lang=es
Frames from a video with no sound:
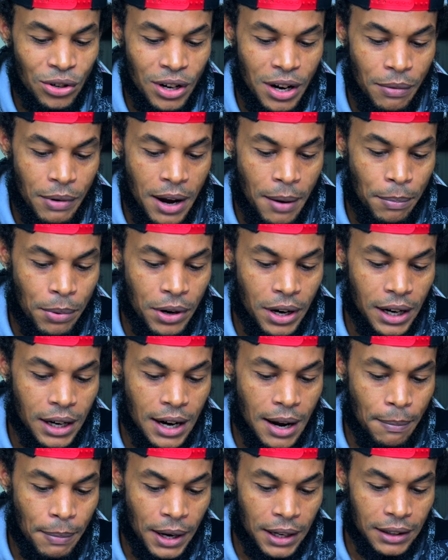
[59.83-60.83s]
le voy a poner
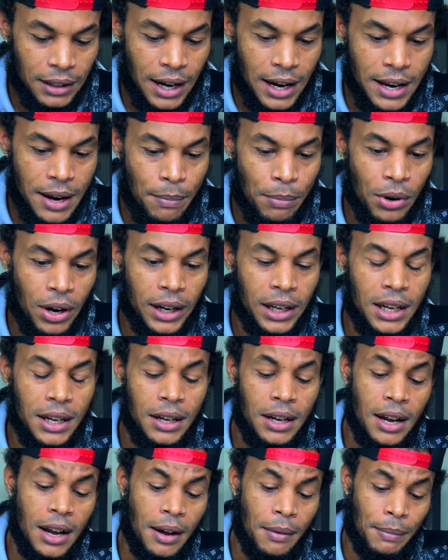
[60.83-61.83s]
la pantalla por aquí
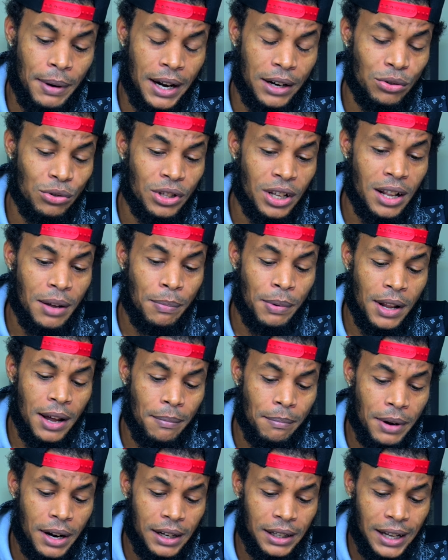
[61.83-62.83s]
para que ustedes puedan
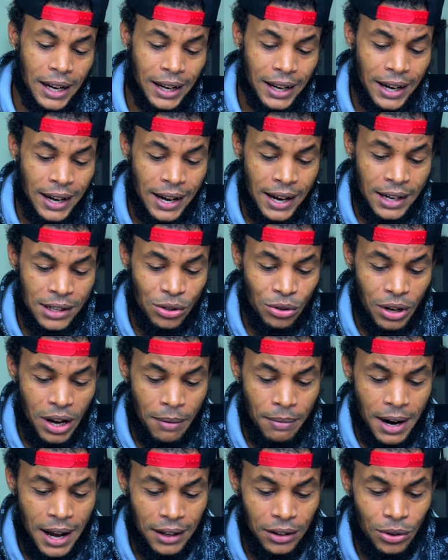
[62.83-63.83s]
ver de qué estoy
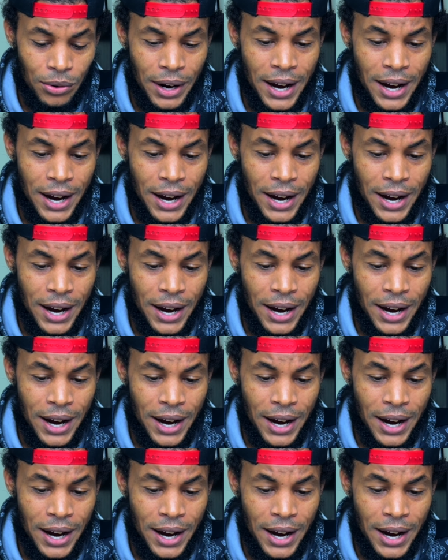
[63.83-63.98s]
hablando,